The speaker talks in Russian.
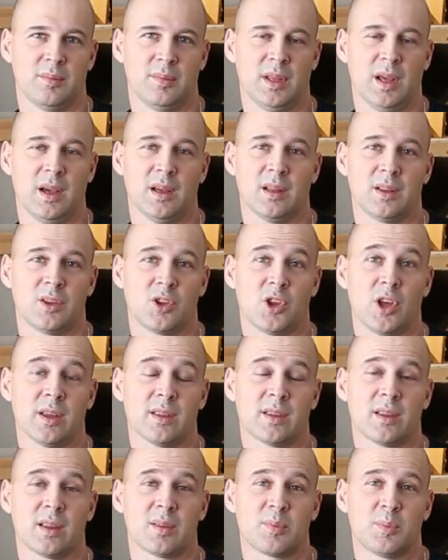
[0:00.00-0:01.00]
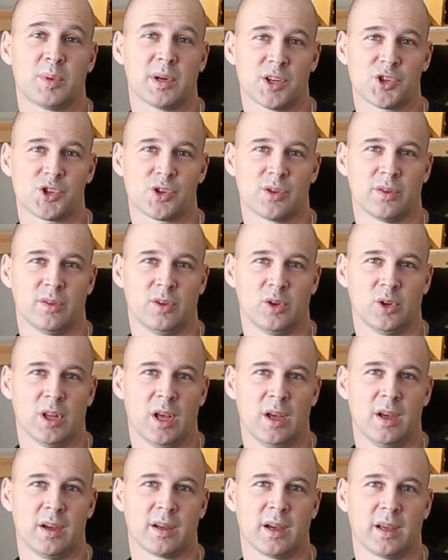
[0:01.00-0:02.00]
Меня часто спрашивают,
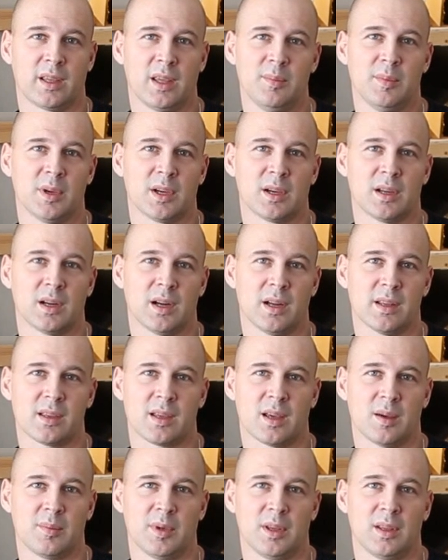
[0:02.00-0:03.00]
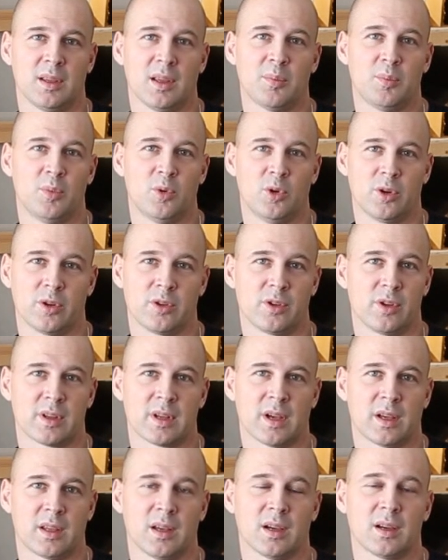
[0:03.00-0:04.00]
какими красками я пользуюсь,
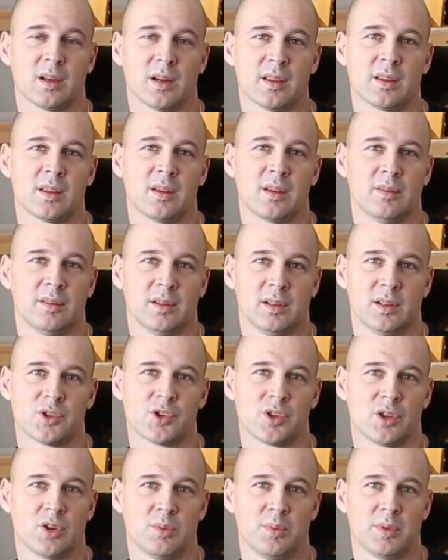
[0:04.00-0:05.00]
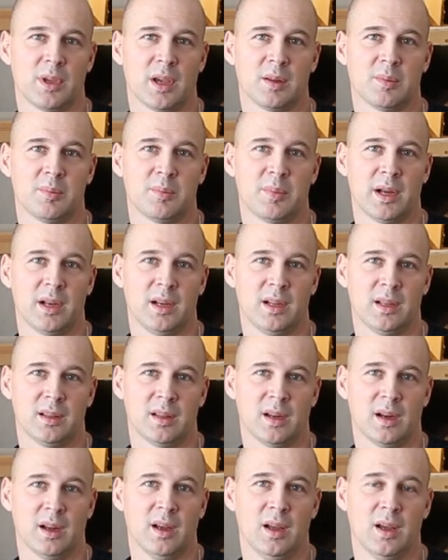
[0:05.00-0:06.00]
какие краски выложены у меня на
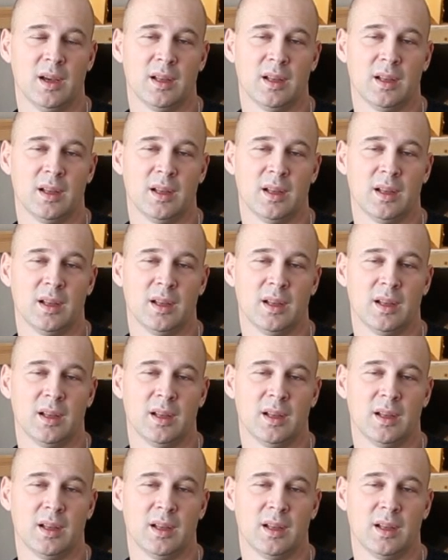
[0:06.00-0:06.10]
палитре.